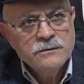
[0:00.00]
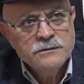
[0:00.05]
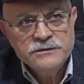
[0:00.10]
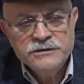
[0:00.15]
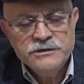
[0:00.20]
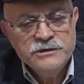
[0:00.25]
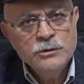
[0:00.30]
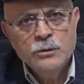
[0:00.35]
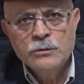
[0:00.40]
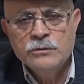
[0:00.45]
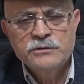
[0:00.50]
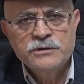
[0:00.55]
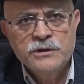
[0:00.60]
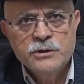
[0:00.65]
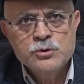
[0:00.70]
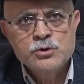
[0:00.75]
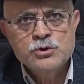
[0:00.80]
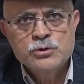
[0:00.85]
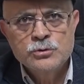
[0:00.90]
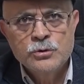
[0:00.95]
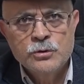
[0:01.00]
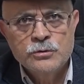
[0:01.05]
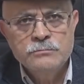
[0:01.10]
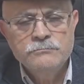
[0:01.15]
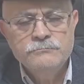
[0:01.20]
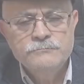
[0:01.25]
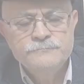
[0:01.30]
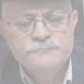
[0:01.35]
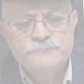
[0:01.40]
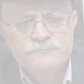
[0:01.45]
İyi olur diye düşünüyorum.
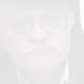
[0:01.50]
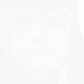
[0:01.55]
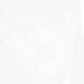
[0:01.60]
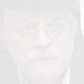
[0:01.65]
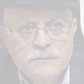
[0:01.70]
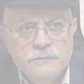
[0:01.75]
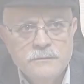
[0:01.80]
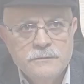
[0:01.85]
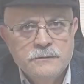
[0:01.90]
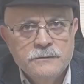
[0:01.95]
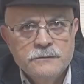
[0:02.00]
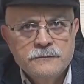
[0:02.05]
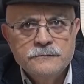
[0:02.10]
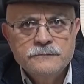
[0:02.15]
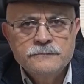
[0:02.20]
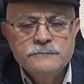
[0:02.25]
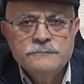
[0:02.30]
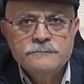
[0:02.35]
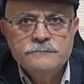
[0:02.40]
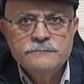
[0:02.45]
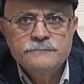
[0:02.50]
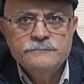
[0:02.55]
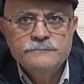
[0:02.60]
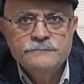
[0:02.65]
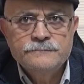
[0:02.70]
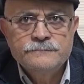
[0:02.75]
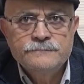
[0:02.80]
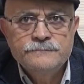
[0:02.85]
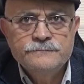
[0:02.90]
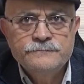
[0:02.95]
Peki süt üreticisinin
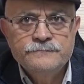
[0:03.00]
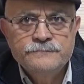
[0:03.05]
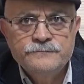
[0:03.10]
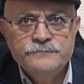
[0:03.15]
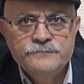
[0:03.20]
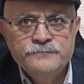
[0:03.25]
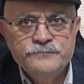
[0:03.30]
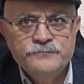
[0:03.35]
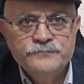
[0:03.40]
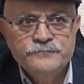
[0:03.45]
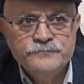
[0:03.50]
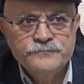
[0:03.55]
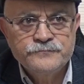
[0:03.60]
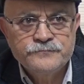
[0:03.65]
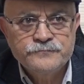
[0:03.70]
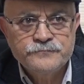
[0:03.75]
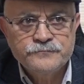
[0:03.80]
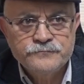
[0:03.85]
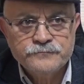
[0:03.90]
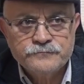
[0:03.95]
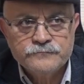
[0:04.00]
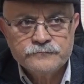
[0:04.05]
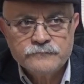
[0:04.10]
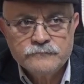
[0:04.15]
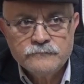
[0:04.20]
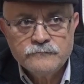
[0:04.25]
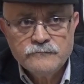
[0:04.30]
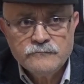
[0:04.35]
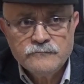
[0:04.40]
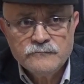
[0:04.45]
durumu nedir şu anda?
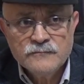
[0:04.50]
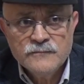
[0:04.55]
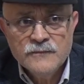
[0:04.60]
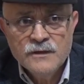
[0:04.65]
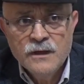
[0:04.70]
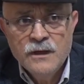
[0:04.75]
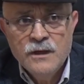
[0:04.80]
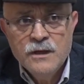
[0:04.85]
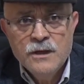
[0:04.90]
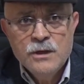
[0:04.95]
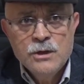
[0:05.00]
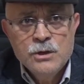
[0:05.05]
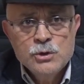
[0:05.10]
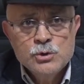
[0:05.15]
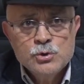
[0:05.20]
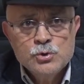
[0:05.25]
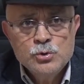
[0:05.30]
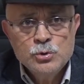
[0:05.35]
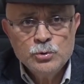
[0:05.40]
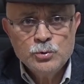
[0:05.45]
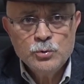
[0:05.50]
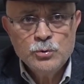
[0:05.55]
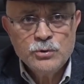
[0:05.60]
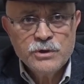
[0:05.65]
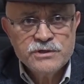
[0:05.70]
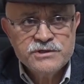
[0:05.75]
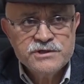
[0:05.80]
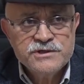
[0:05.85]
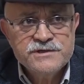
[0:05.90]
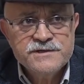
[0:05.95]
Süt
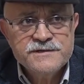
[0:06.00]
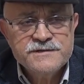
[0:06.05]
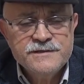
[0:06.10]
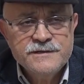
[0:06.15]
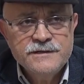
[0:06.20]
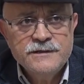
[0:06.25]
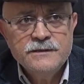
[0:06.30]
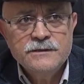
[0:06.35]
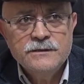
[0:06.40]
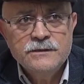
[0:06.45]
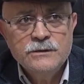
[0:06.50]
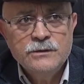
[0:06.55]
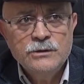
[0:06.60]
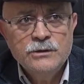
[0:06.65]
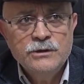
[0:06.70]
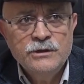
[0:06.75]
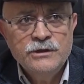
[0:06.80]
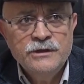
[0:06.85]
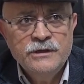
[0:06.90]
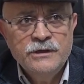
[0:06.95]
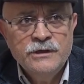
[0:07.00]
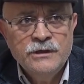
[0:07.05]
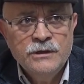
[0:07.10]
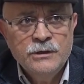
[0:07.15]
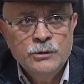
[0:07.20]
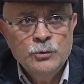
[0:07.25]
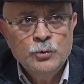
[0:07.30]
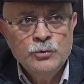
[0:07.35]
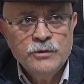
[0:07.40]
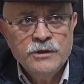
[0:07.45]
üreticisi,
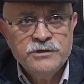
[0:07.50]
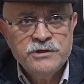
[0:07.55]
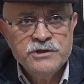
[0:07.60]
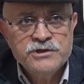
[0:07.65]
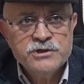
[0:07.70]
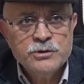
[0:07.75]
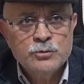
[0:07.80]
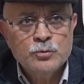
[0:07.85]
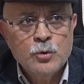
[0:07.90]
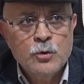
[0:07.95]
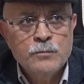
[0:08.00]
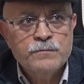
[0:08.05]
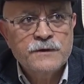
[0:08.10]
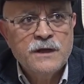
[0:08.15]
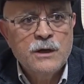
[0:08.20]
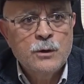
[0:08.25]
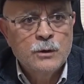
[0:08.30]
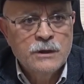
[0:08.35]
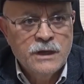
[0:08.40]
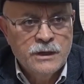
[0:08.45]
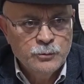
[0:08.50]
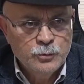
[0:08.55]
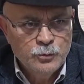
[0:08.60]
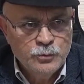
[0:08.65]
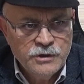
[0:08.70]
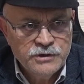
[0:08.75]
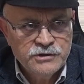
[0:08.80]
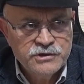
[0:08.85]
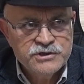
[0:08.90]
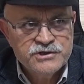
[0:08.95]
e, üretici toprağı olan
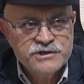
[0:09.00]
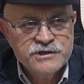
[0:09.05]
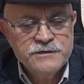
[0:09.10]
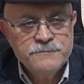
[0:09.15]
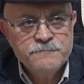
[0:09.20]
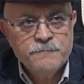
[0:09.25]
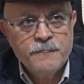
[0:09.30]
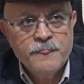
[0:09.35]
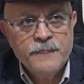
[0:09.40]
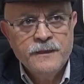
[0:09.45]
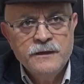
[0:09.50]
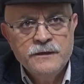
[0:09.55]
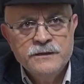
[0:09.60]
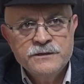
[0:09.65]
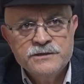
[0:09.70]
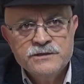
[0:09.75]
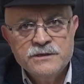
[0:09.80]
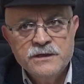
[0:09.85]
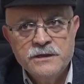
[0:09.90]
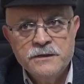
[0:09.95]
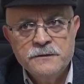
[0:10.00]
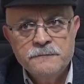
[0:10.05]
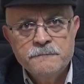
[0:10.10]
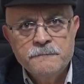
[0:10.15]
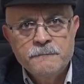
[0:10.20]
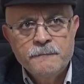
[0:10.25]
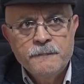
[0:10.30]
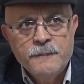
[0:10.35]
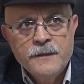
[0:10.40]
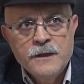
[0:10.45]
üretici e, işte
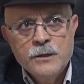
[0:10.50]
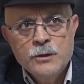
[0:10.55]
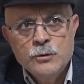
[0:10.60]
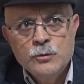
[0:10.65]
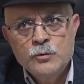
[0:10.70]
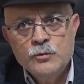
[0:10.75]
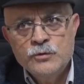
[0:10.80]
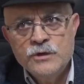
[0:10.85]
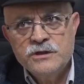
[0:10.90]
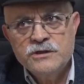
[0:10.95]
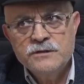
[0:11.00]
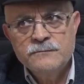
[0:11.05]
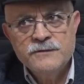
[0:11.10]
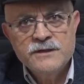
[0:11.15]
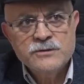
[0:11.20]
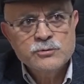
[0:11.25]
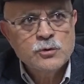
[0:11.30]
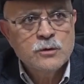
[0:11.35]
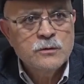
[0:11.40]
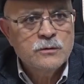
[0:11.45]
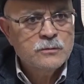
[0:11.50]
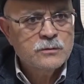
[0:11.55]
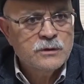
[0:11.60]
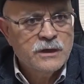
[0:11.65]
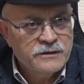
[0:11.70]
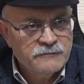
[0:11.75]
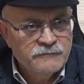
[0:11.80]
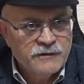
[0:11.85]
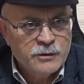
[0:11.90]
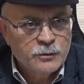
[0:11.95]
üretimde
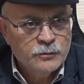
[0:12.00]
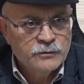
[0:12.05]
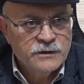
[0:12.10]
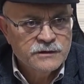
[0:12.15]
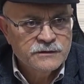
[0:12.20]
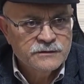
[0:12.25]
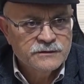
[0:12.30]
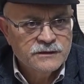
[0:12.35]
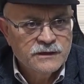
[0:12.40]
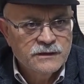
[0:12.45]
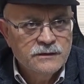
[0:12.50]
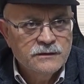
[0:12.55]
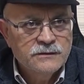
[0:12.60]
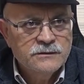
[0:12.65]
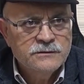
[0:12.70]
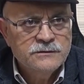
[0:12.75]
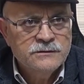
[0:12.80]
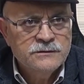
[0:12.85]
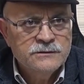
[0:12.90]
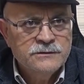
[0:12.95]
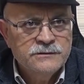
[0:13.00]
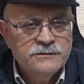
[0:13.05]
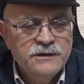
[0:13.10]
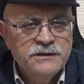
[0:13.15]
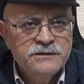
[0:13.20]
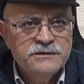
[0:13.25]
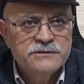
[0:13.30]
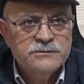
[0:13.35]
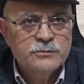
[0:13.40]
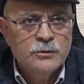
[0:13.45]
zorlukları var onların da. E,
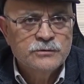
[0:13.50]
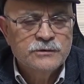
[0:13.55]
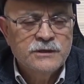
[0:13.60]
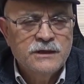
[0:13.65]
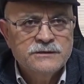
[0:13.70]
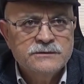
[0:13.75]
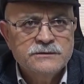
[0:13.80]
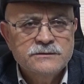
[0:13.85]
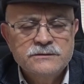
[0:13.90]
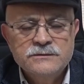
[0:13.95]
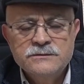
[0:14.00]
nedir onlar?